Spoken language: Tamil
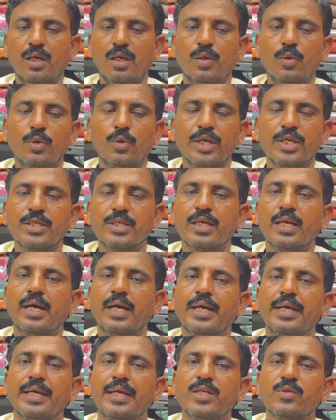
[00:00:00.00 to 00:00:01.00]
லோ ரேஞ்சில்
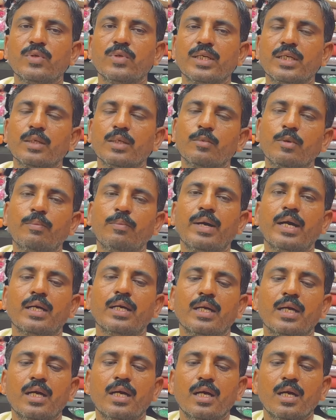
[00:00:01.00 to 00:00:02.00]
ஹை ரேஞ்ச் வரைக்கும் நம்ம
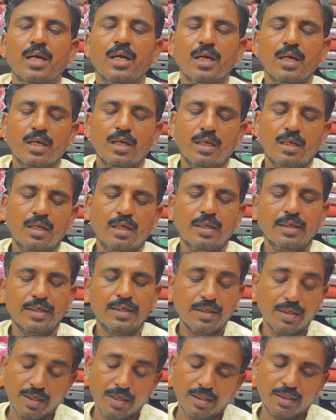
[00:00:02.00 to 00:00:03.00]
பார்க்கலாம்
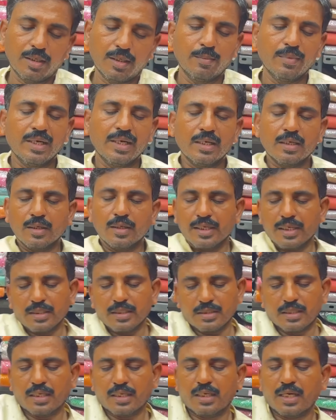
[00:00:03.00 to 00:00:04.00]
ரேட் கம்மியில் நிறைய
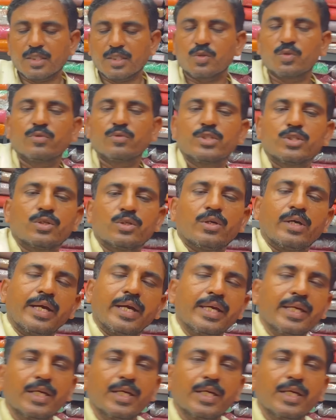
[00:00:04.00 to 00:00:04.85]
கலெக்ஷனும் வச்சுருக்கோம் ஹை